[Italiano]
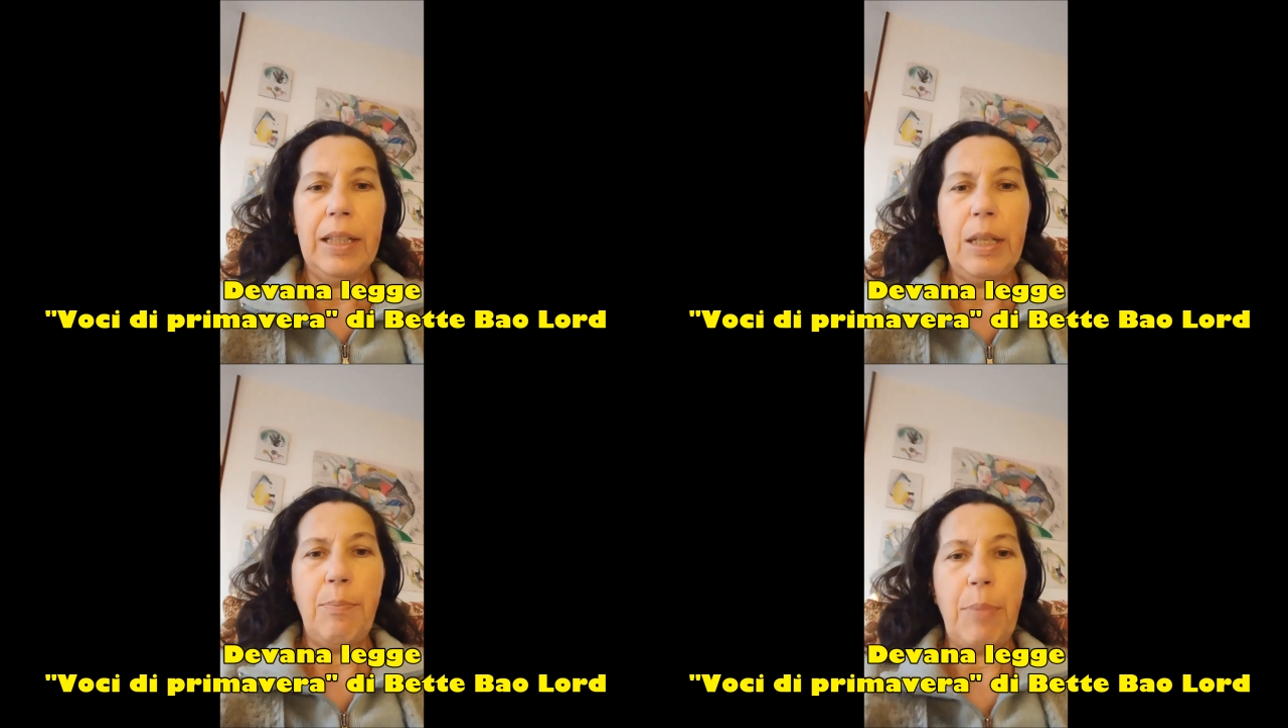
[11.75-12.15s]

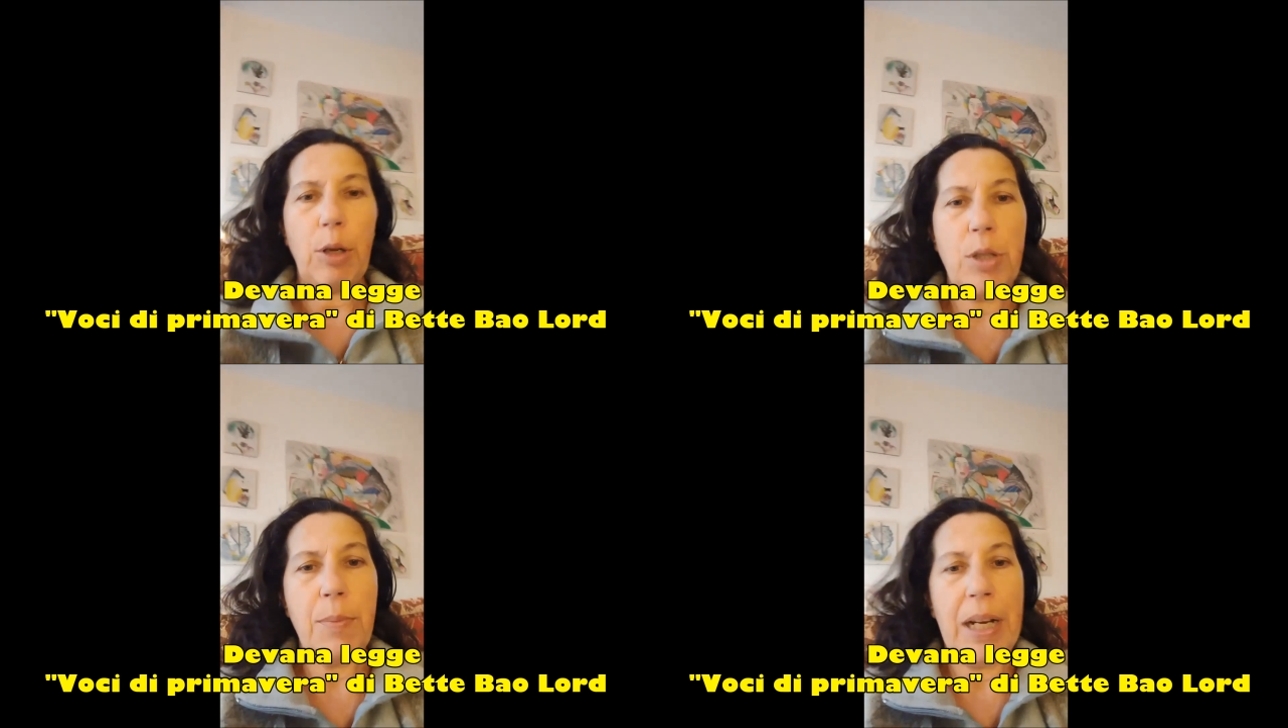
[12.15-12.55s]
di
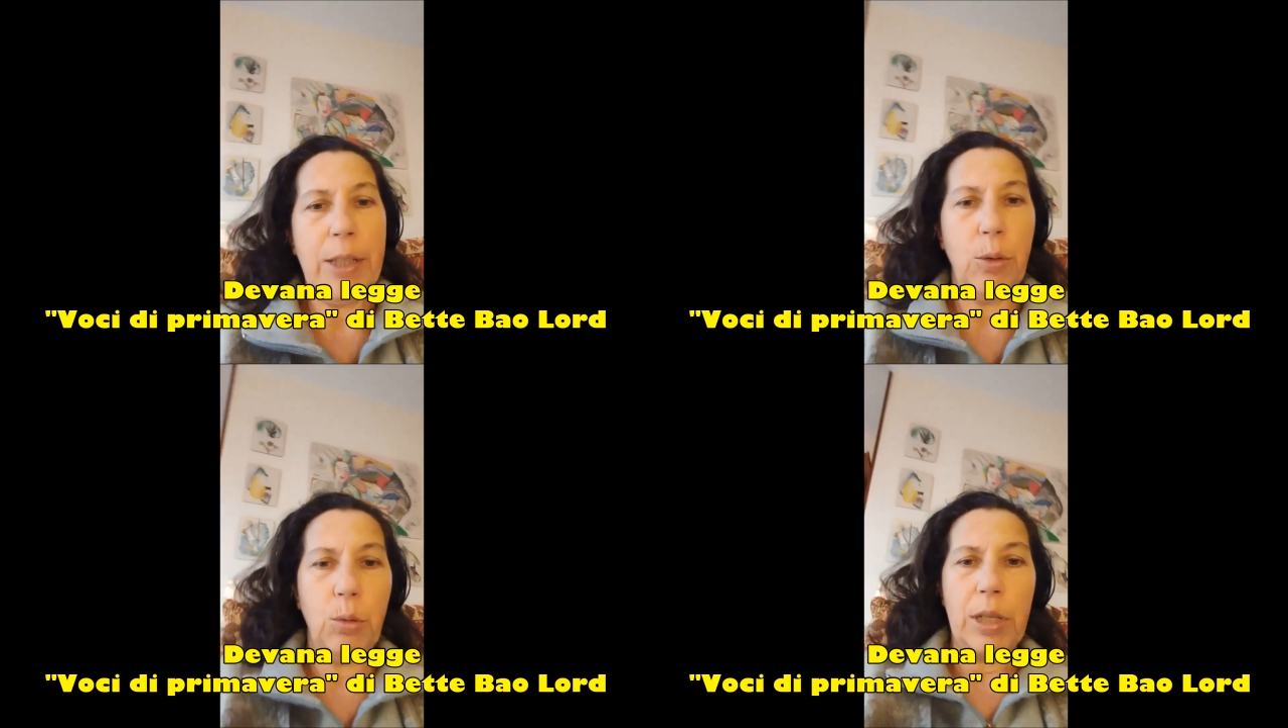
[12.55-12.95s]
prossima
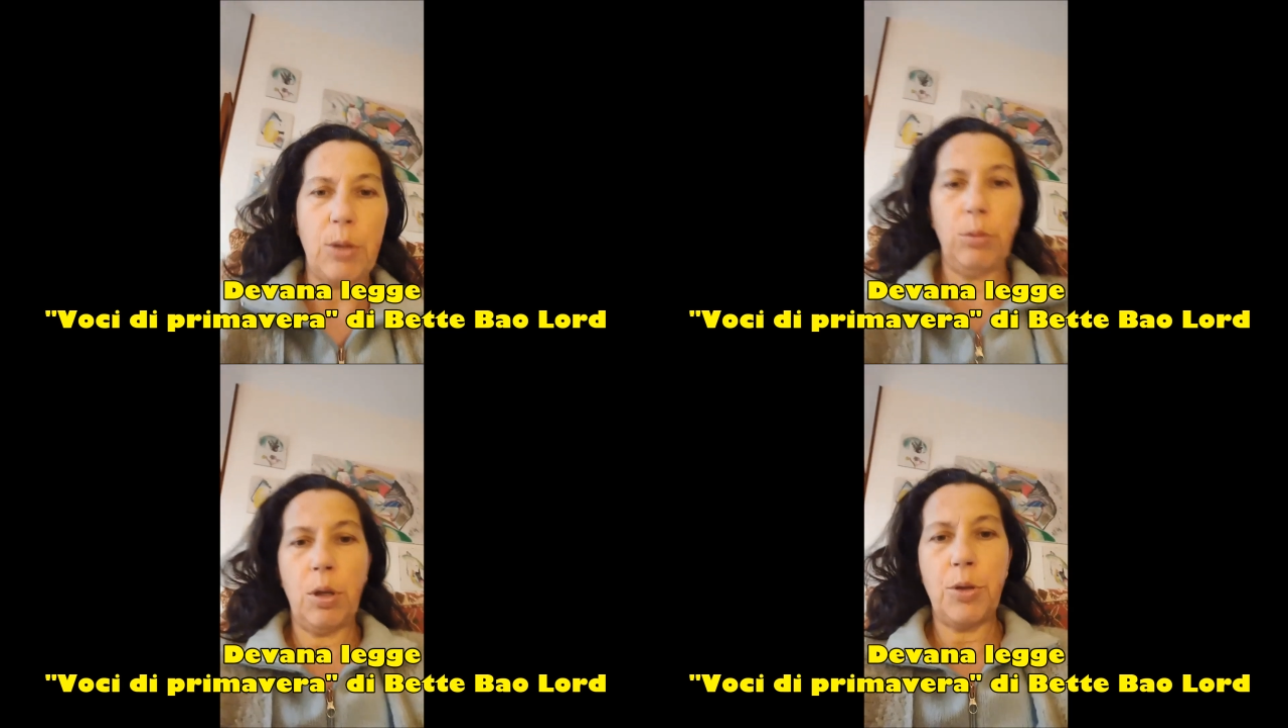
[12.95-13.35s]
lettura
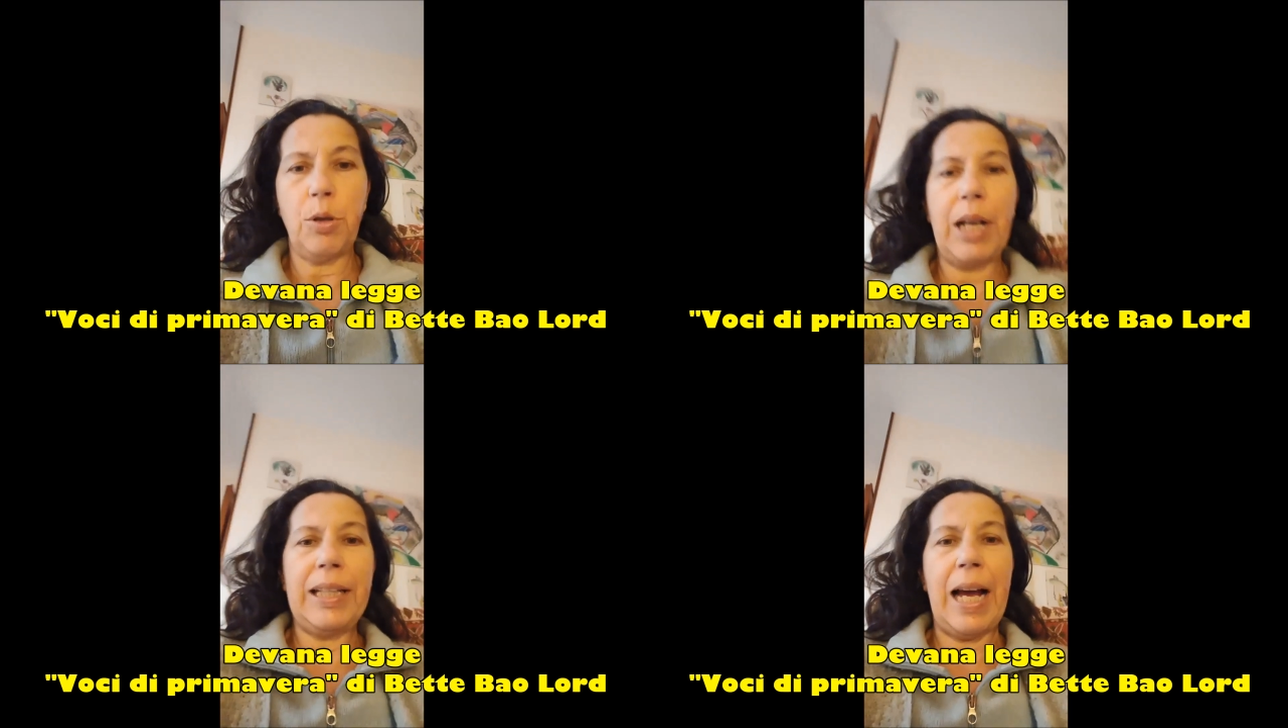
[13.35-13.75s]
sul
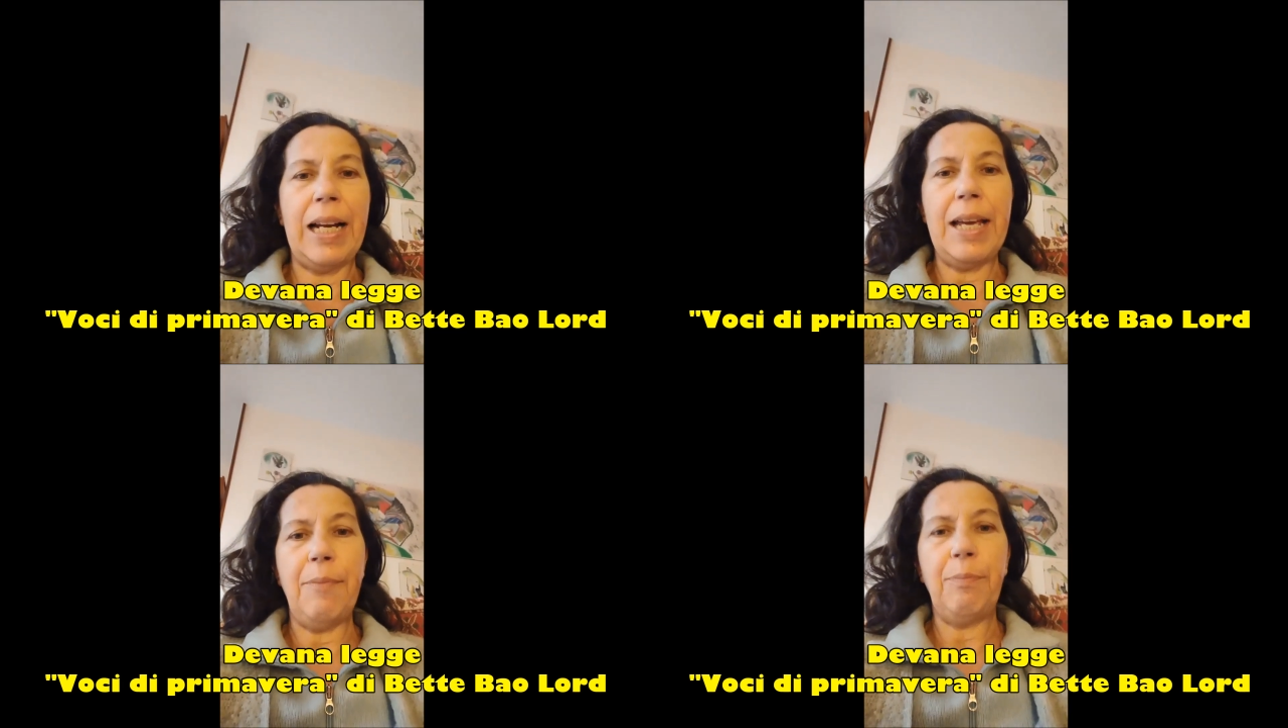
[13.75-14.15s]
nostro
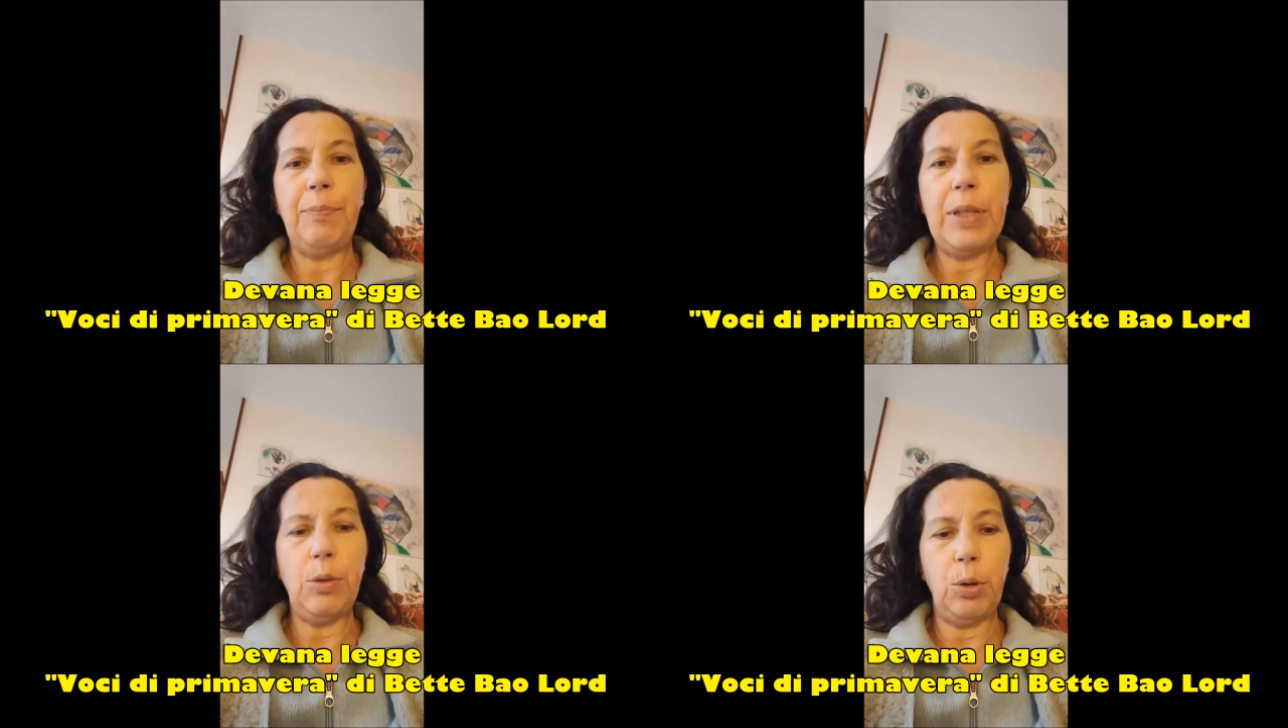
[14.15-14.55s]
canale
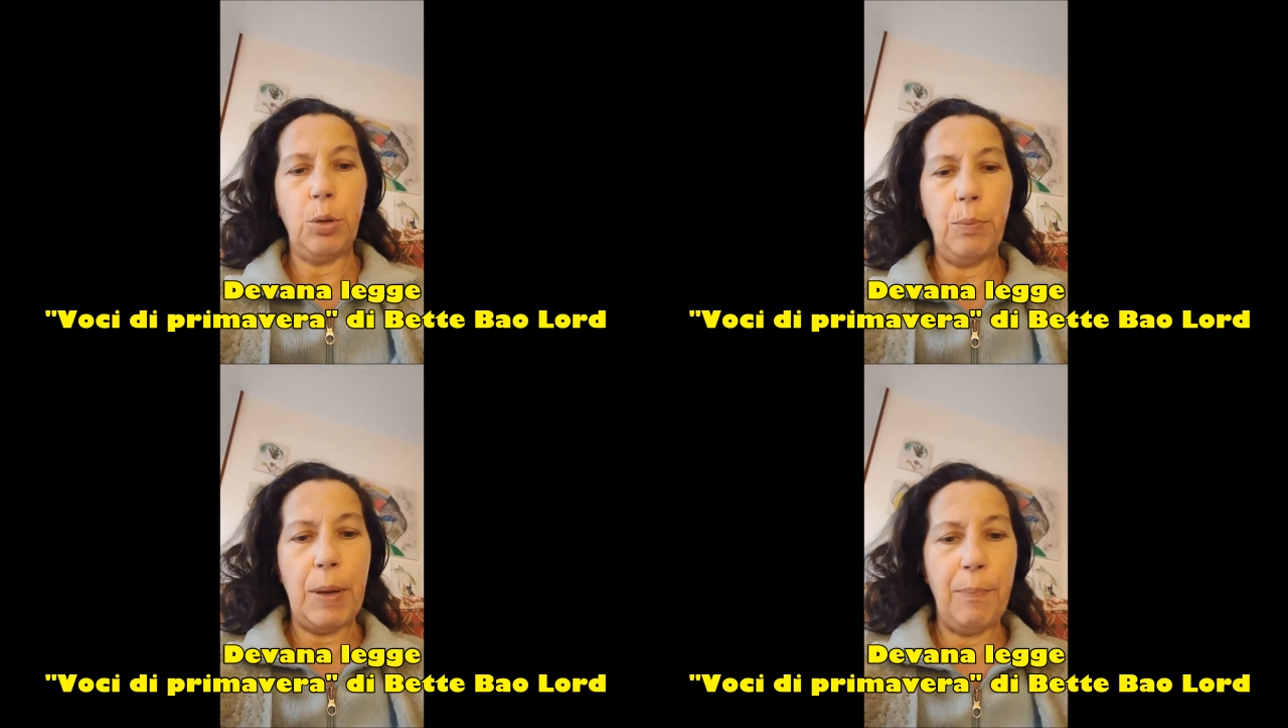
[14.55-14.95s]

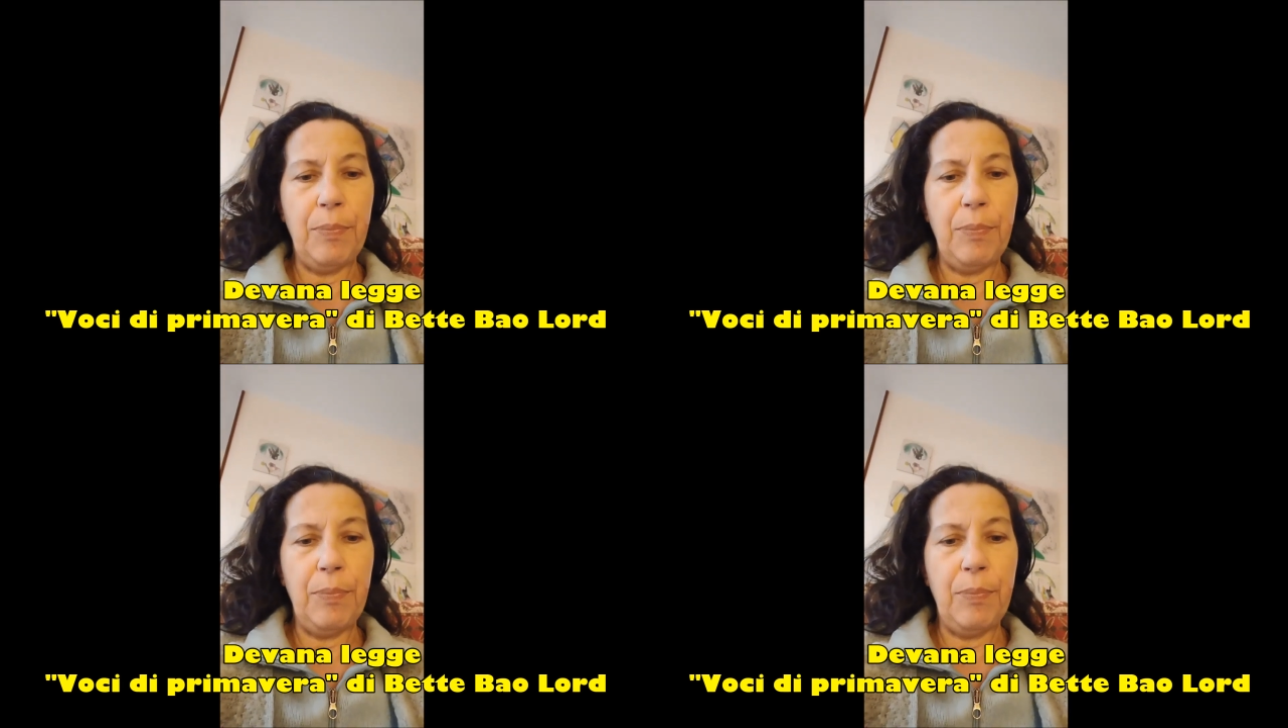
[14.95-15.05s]
YouTube.